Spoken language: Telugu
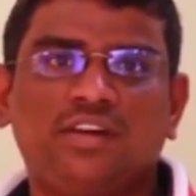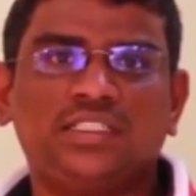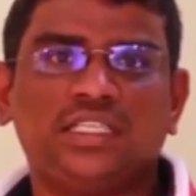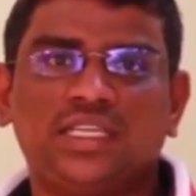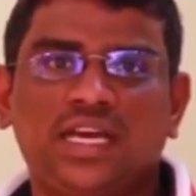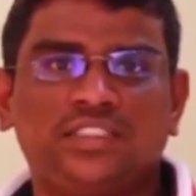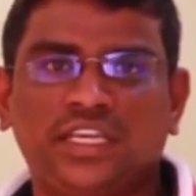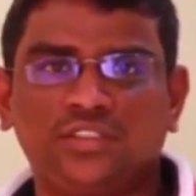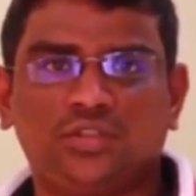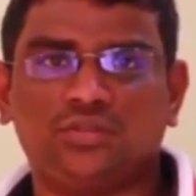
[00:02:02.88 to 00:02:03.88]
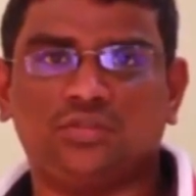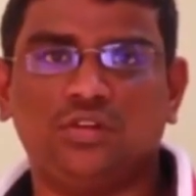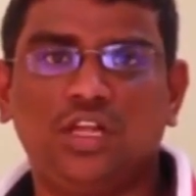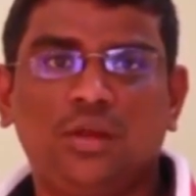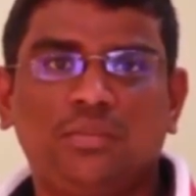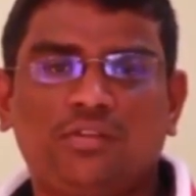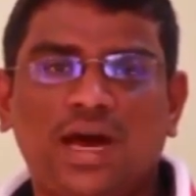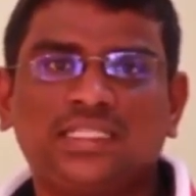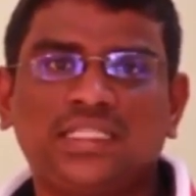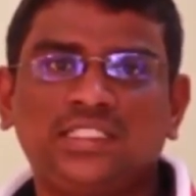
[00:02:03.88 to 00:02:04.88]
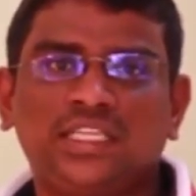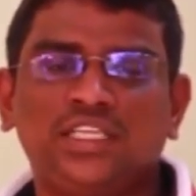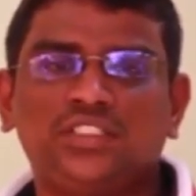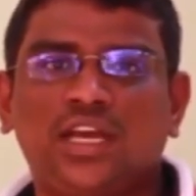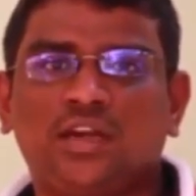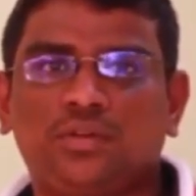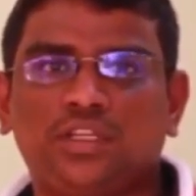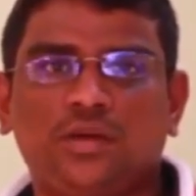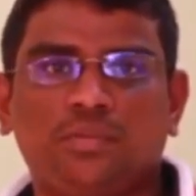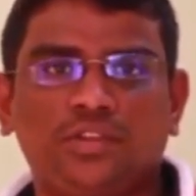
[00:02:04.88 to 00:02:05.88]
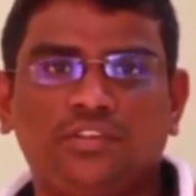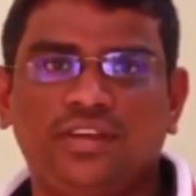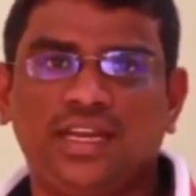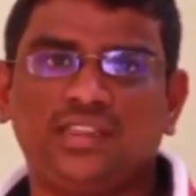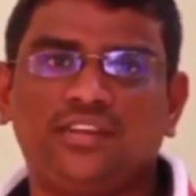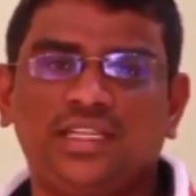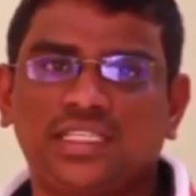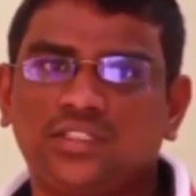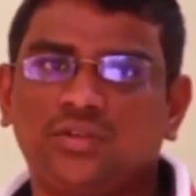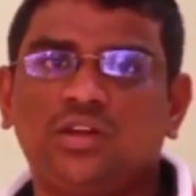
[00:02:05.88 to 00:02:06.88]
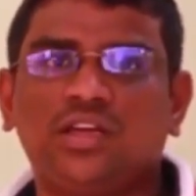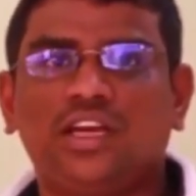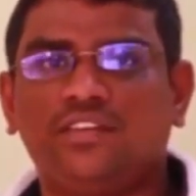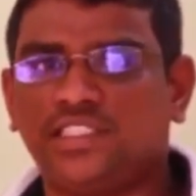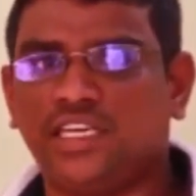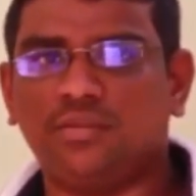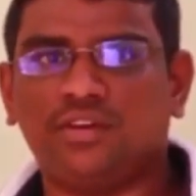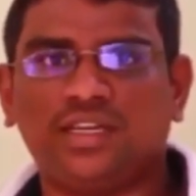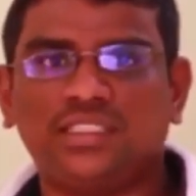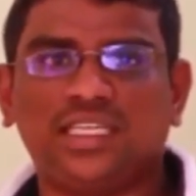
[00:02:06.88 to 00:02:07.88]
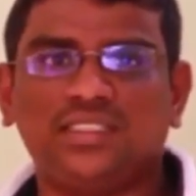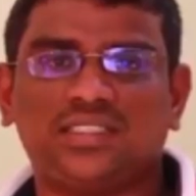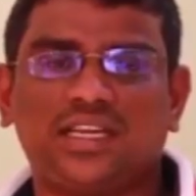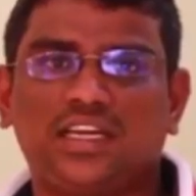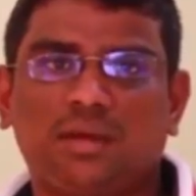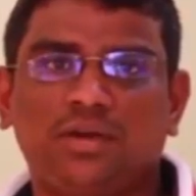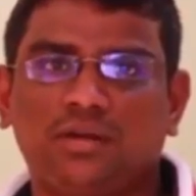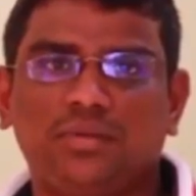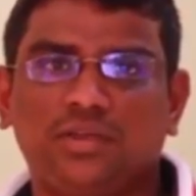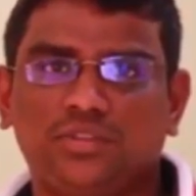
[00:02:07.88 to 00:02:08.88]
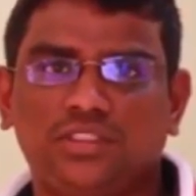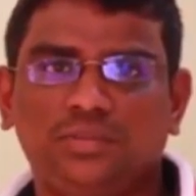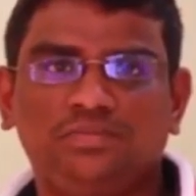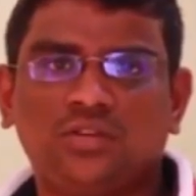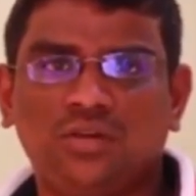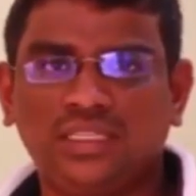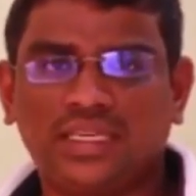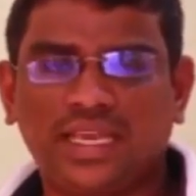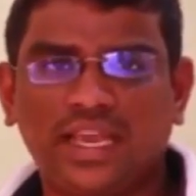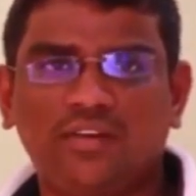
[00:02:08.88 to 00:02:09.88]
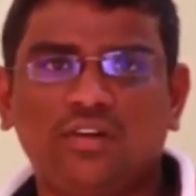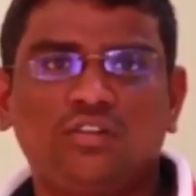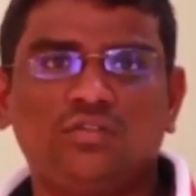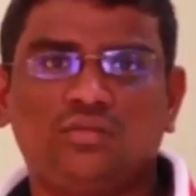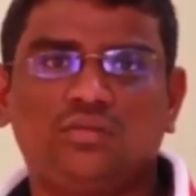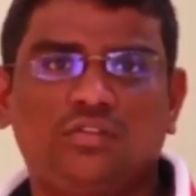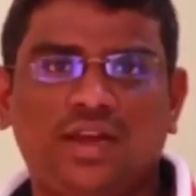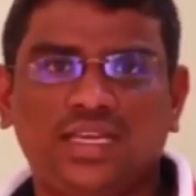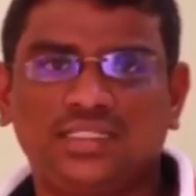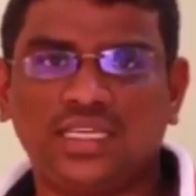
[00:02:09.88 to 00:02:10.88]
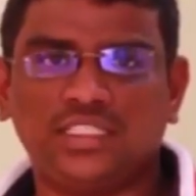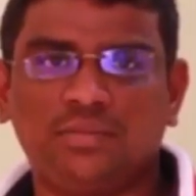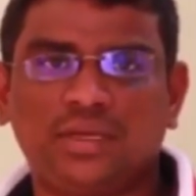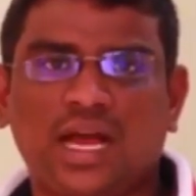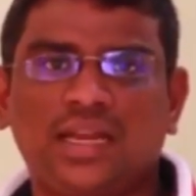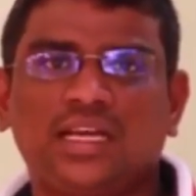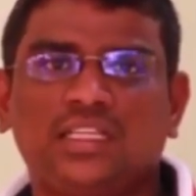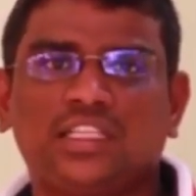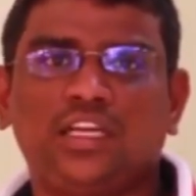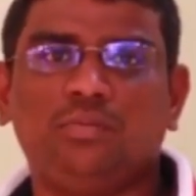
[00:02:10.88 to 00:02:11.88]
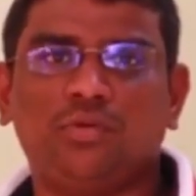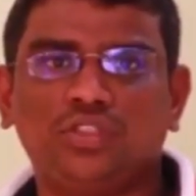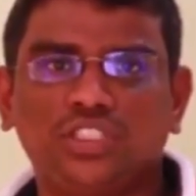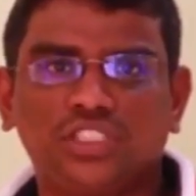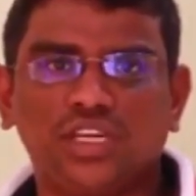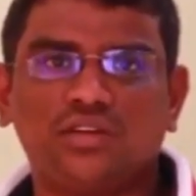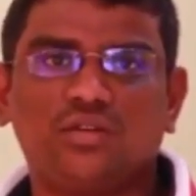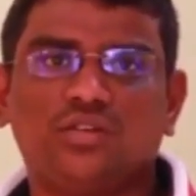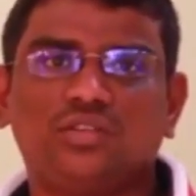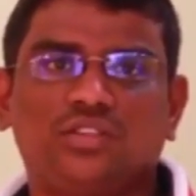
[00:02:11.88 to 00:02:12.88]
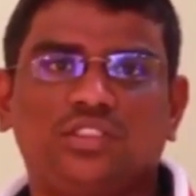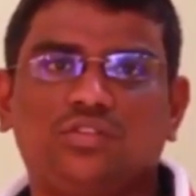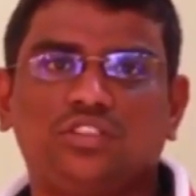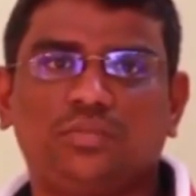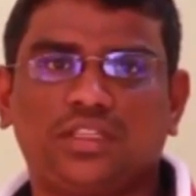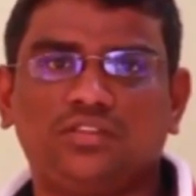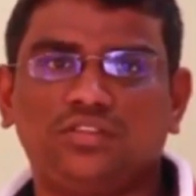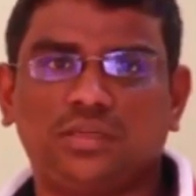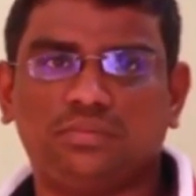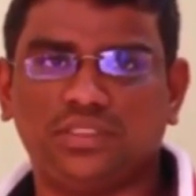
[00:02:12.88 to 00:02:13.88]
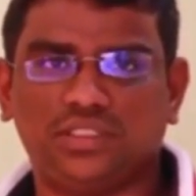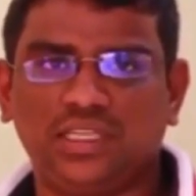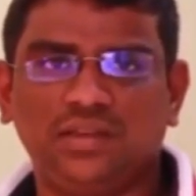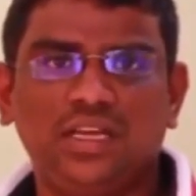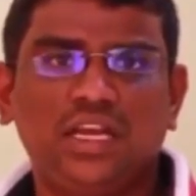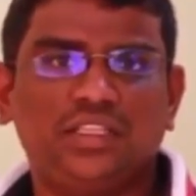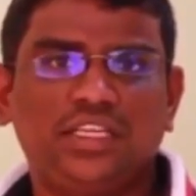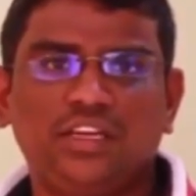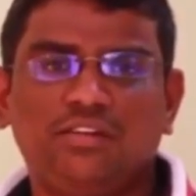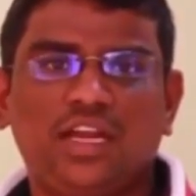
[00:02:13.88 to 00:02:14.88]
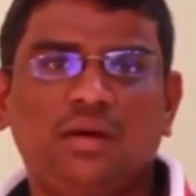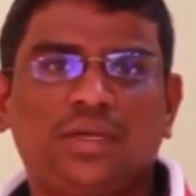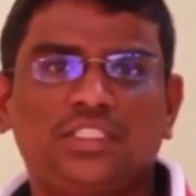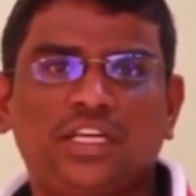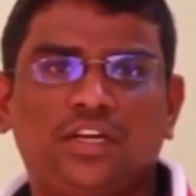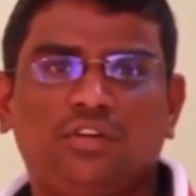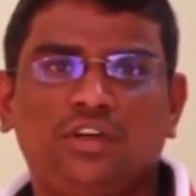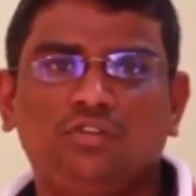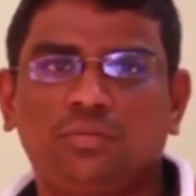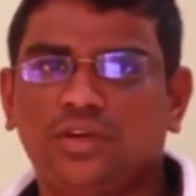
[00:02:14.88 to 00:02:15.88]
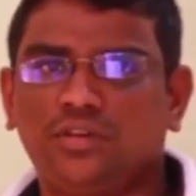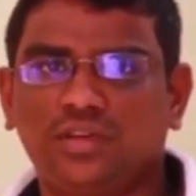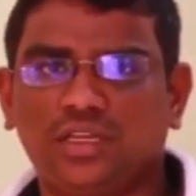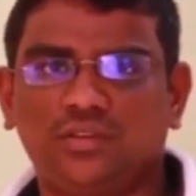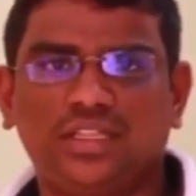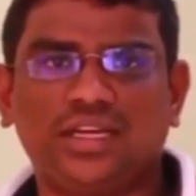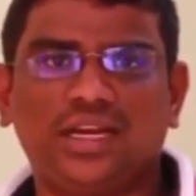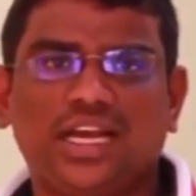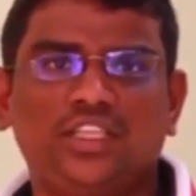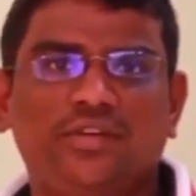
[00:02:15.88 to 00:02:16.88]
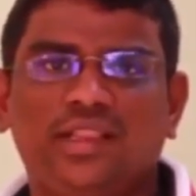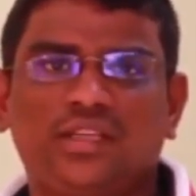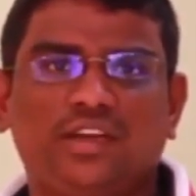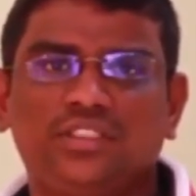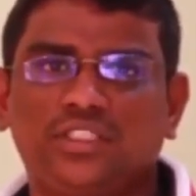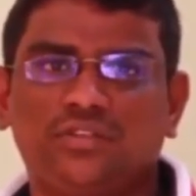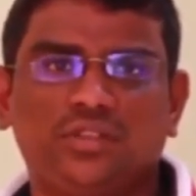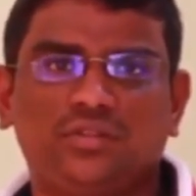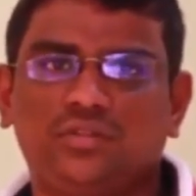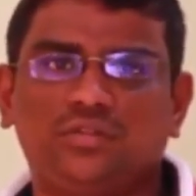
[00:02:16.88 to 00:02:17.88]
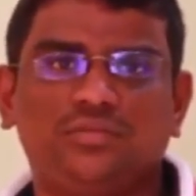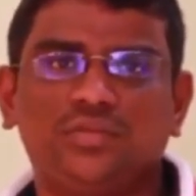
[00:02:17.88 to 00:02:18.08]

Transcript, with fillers: eh, వర్క్ చేసేలాగా చేయించవచ్చు మీరు వాళ్ళ చేత చేయించలేకపోతే రేపొద్దున వీళ్ళ వీళ్ళ చేత కూడా ఎఫిషియెంట్గా మీరు వర్క్ చేయిస్తారన్న నమ్మకం ఏముంది సో ఇది కేవలం వైఎస్ఆర్సీపీ కార్యకర్తల్ని పోషించడం కోసం తీసుకొచ్చిన పథకం తప్పించి దీనివల్ల ప్రజలకు ఎటువంటి ఉపయోగం లేదు ఎందుకంటే ఐదు వేలతో ఎవరి జీవితం